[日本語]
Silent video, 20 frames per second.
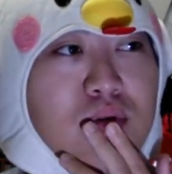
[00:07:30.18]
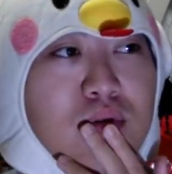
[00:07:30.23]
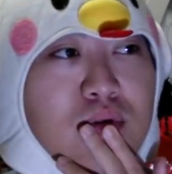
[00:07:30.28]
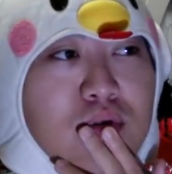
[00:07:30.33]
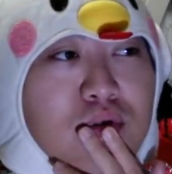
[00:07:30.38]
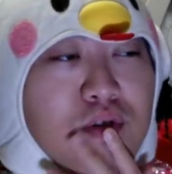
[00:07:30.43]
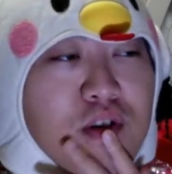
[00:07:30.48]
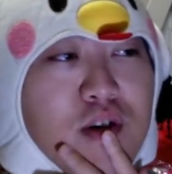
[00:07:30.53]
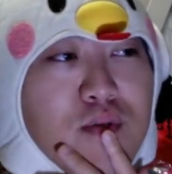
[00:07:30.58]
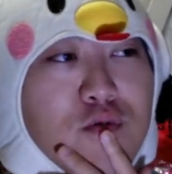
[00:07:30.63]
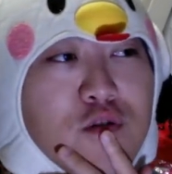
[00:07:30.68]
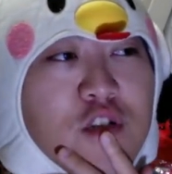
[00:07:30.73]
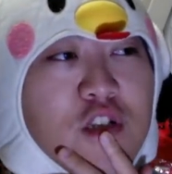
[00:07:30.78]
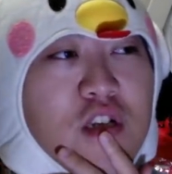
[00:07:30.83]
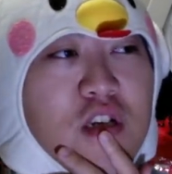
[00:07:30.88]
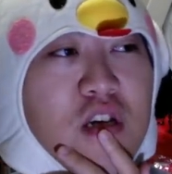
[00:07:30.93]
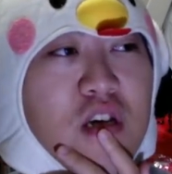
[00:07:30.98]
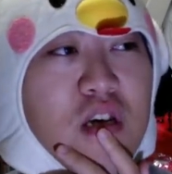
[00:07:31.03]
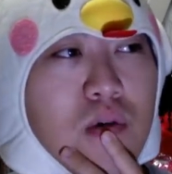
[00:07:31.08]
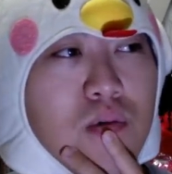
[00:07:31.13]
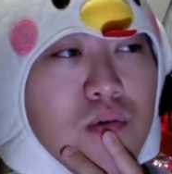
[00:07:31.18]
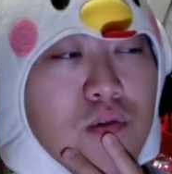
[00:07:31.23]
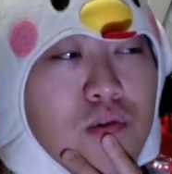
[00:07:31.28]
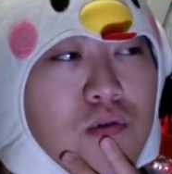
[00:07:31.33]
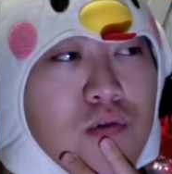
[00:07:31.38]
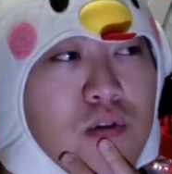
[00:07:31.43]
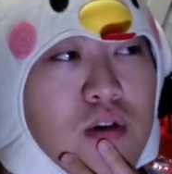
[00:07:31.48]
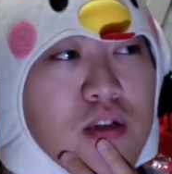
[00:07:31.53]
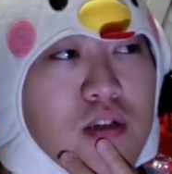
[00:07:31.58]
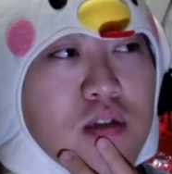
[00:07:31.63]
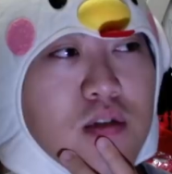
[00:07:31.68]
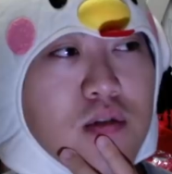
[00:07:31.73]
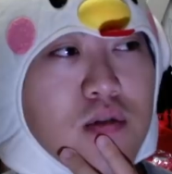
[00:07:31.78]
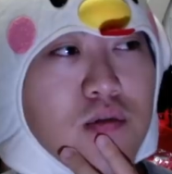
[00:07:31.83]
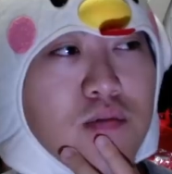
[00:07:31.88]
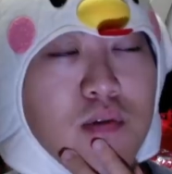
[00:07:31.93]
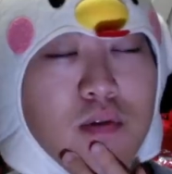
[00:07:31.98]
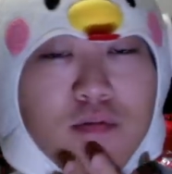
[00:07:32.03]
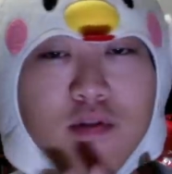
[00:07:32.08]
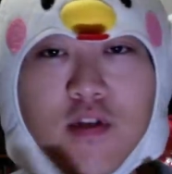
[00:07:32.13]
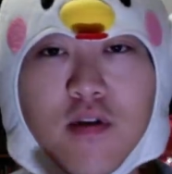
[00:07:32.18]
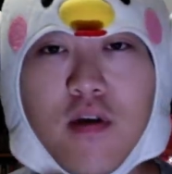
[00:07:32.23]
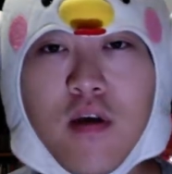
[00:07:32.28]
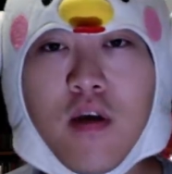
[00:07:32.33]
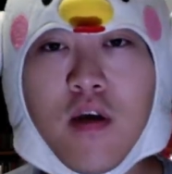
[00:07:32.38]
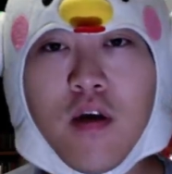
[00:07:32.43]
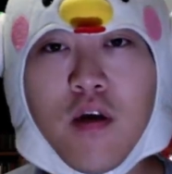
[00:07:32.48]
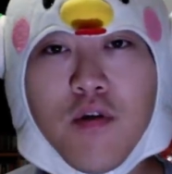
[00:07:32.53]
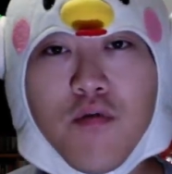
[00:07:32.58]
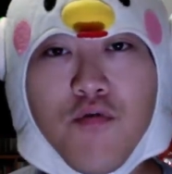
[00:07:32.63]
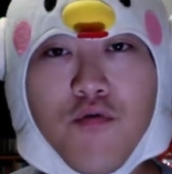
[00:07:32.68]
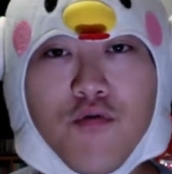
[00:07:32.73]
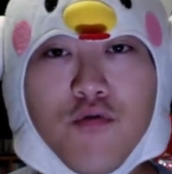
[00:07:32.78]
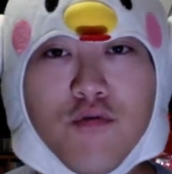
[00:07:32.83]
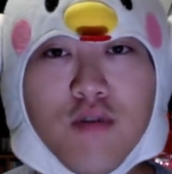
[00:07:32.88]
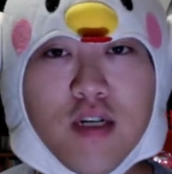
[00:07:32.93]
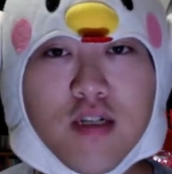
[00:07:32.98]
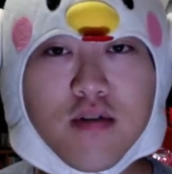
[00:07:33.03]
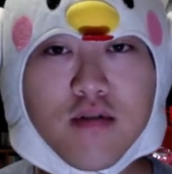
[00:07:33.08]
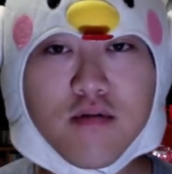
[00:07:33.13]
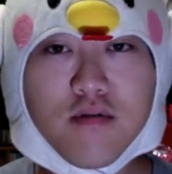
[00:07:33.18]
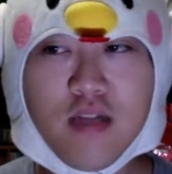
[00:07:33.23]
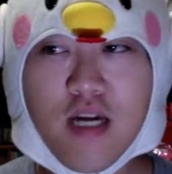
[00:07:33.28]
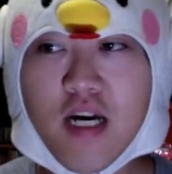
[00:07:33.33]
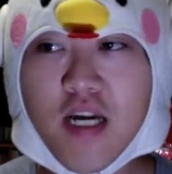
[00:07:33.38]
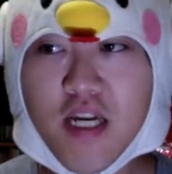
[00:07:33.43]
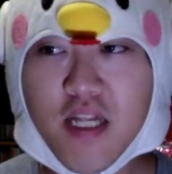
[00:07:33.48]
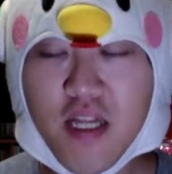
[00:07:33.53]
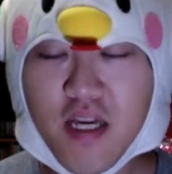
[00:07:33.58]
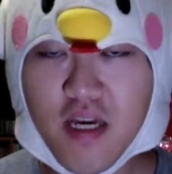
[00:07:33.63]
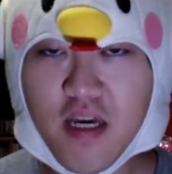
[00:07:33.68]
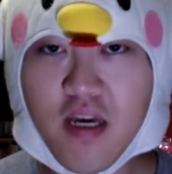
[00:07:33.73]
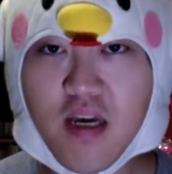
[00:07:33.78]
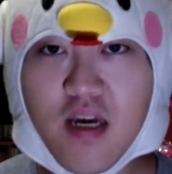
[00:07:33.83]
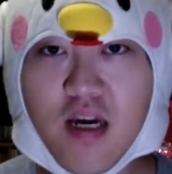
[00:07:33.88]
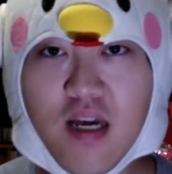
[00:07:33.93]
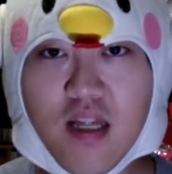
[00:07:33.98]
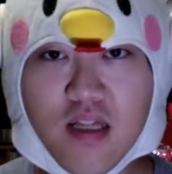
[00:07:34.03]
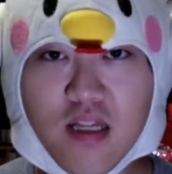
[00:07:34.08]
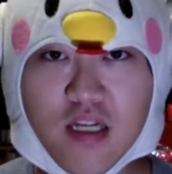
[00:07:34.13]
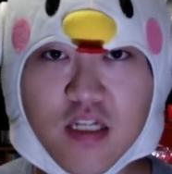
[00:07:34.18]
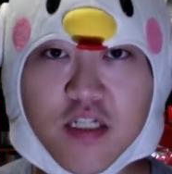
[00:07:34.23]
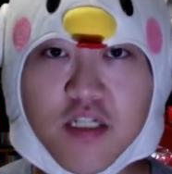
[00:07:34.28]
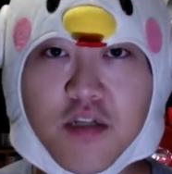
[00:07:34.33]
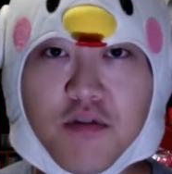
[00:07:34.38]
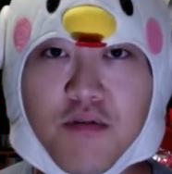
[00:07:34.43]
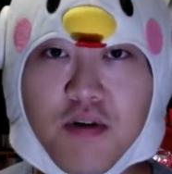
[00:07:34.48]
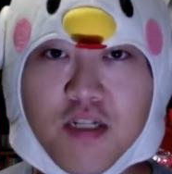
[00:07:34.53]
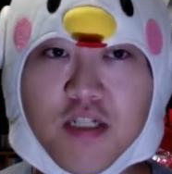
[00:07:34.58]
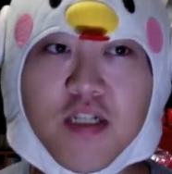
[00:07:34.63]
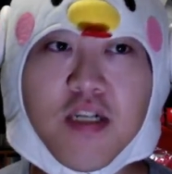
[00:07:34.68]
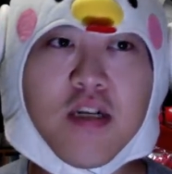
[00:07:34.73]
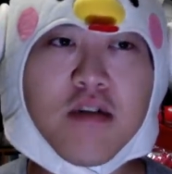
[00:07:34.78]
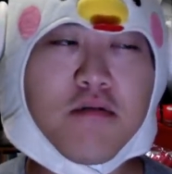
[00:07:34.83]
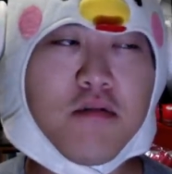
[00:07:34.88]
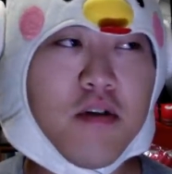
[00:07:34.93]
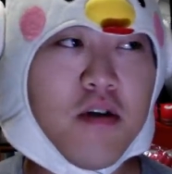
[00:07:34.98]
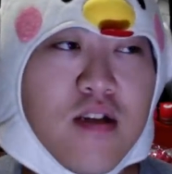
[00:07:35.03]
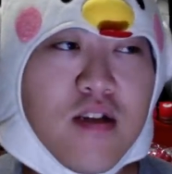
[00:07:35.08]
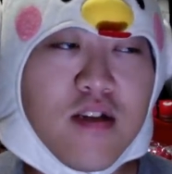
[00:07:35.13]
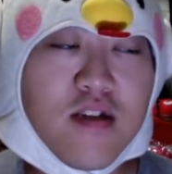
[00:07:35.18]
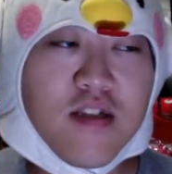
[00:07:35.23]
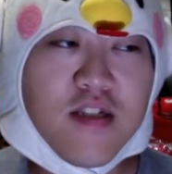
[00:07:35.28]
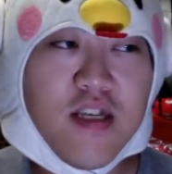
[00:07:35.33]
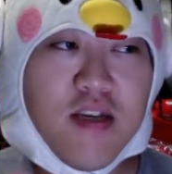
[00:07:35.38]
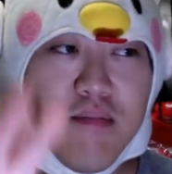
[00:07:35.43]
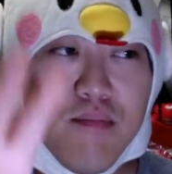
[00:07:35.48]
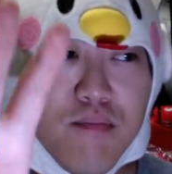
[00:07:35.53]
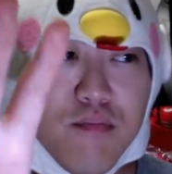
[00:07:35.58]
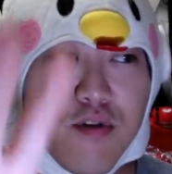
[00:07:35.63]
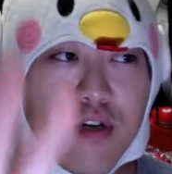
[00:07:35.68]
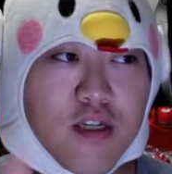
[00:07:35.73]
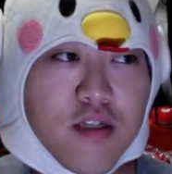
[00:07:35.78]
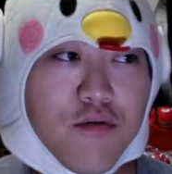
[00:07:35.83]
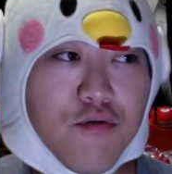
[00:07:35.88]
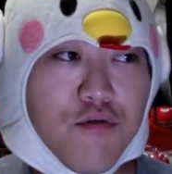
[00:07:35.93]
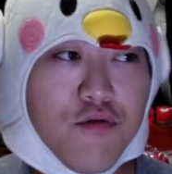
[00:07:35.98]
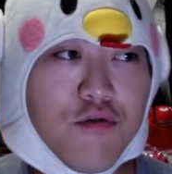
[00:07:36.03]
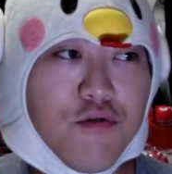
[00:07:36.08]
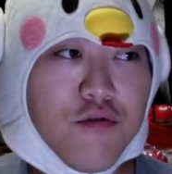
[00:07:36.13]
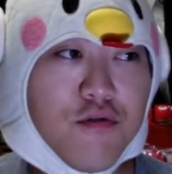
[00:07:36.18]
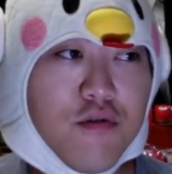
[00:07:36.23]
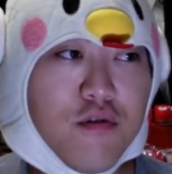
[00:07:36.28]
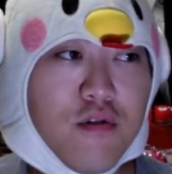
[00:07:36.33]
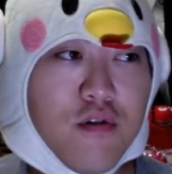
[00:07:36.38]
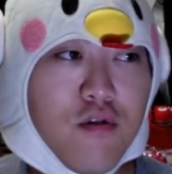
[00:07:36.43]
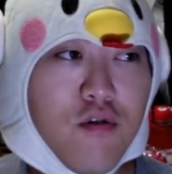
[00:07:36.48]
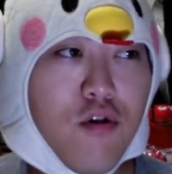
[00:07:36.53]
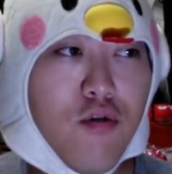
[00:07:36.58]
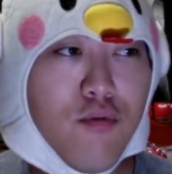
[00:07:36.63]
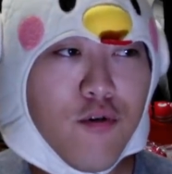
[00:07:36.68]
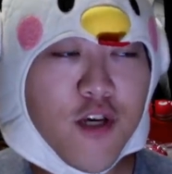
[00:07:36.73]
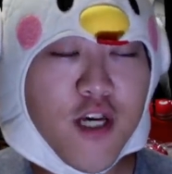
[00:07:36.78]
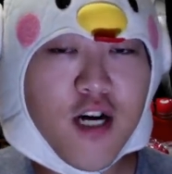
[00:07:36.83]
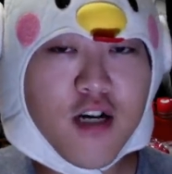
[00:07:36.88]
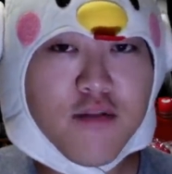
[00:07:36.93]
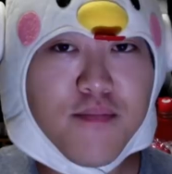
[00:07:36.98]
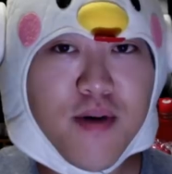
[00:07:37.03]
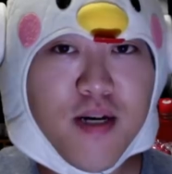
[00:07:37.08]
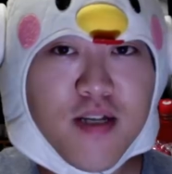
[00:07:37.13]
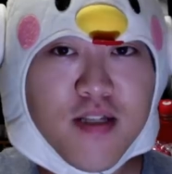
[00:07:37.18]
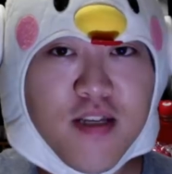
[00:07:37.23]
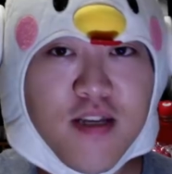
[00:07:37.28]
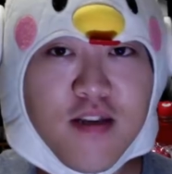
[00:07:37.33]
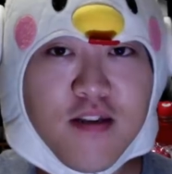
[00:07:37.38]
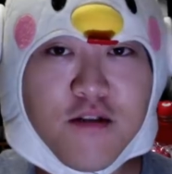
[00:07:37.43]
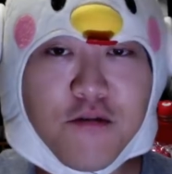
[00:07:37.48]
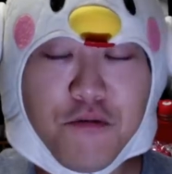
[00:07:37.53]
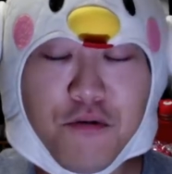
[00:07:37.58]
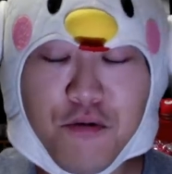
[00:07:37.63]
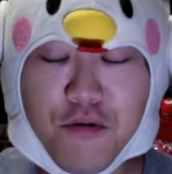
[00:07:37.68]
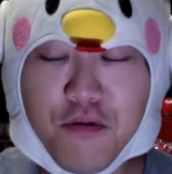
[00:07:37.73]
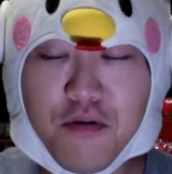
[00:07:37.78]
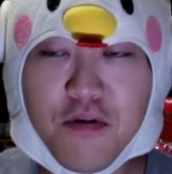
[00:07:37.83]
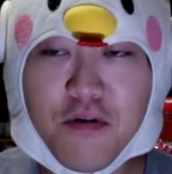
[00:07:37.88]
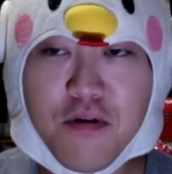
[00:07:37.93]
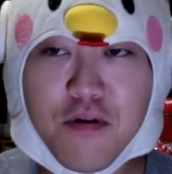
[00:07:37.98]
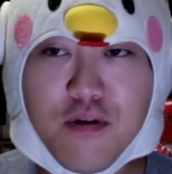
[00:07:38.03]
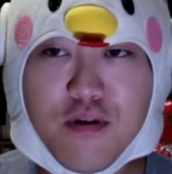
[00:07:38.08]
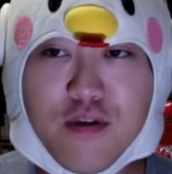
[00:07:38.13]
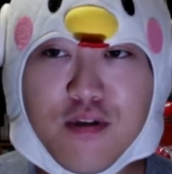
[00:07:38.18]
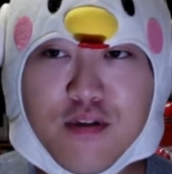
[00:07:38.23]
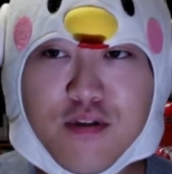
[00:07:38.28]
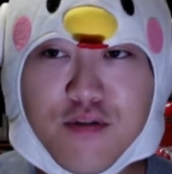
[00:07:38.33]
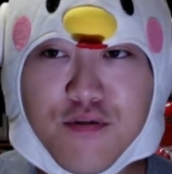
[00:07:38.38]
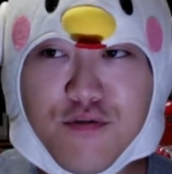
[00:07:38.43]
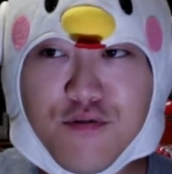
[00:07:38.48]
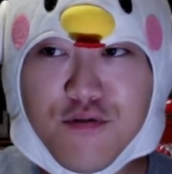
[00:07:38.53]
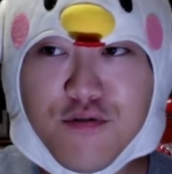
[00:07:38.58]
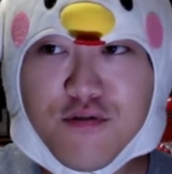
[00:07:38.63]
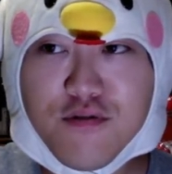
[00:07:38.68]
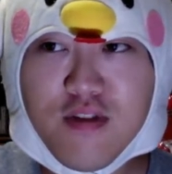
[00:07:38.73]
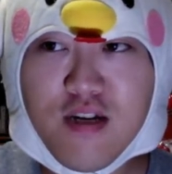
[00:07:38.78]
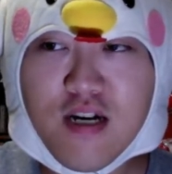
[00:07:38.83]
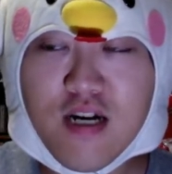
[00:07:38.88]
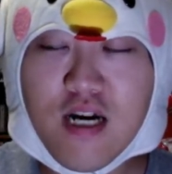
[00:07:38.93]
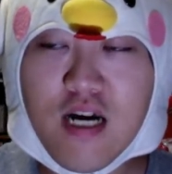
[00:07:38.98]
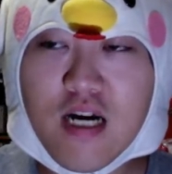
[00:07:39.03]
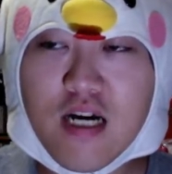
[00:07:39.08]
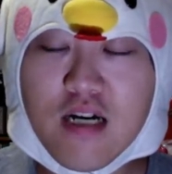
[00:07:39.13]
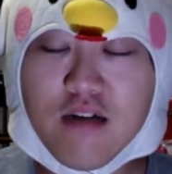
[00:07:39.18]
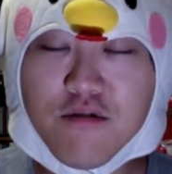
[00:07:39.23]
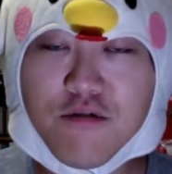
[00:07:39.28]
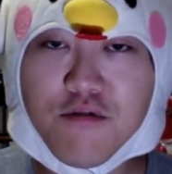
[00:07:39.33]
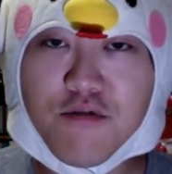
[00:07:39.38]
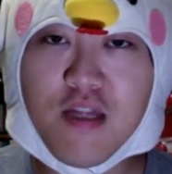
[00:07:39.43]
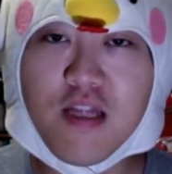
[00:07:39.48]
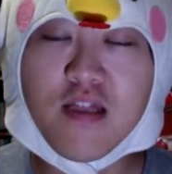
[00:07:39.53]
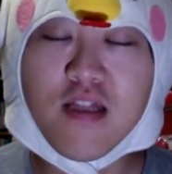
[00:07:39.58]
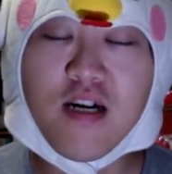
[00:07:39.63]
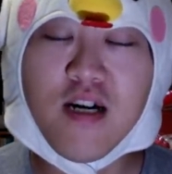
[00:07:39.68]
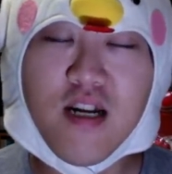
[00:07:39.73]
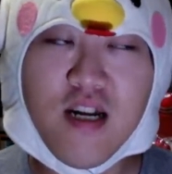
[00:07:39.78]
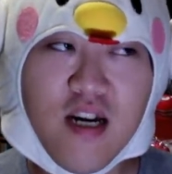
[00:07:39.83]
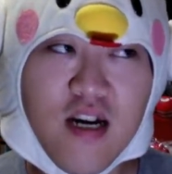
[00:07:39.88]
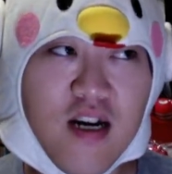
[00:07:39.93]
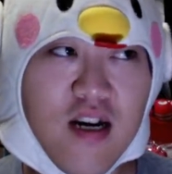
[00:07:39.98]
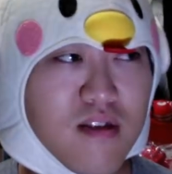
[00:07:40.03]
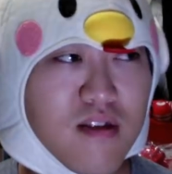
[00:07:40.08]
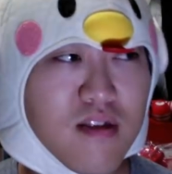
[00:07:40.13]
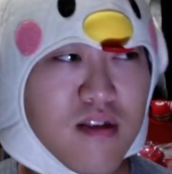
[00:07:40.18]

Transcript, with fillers: これがもしフォロワー数、別にフォロワー数だけで判断してるわけじゃなくて、全部がそういう、ほぼ100%そういうなんかアカウントだったから、